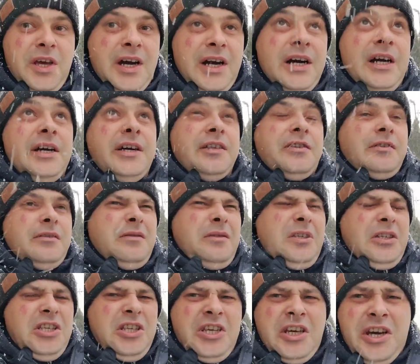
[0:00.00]
мигает
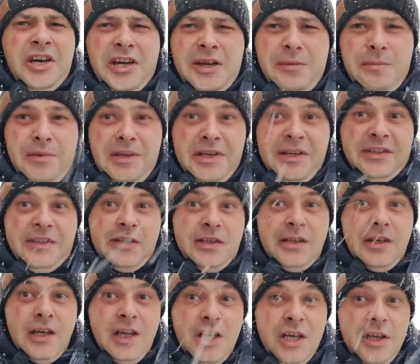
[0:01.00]
и гремит,
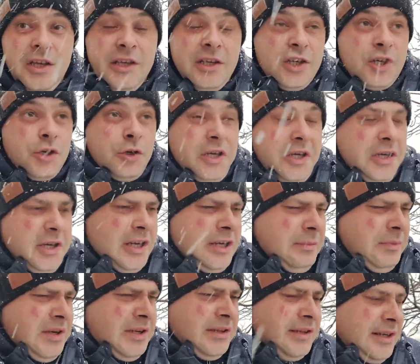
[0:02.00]
и еще и
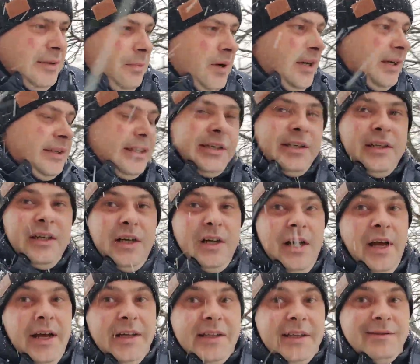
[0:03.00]
гремит, ребята.
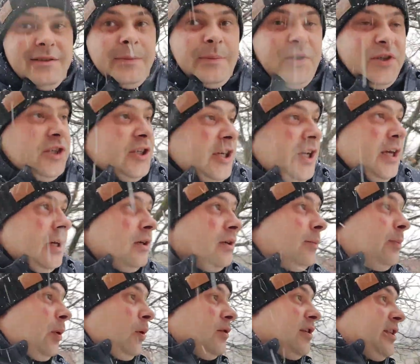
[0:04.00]
Это вообще
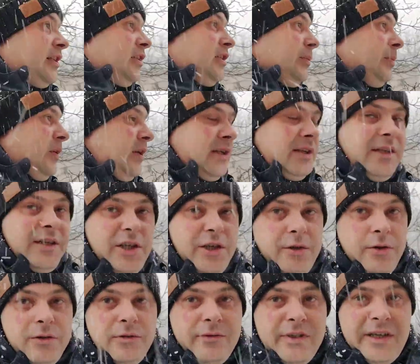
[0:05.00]
просто не передать,
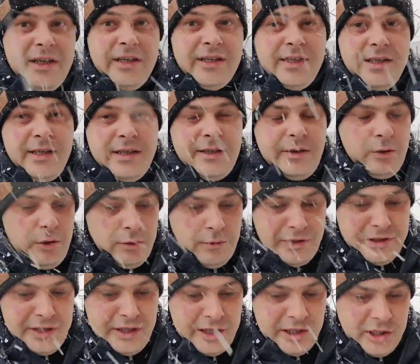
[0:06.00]
что творится, я
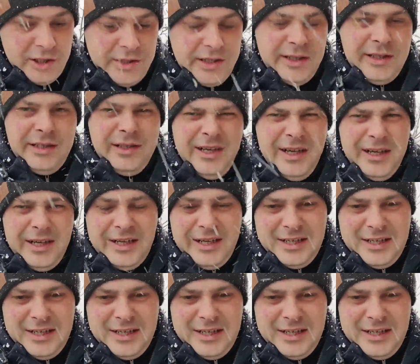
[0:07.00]
такого не ожидал.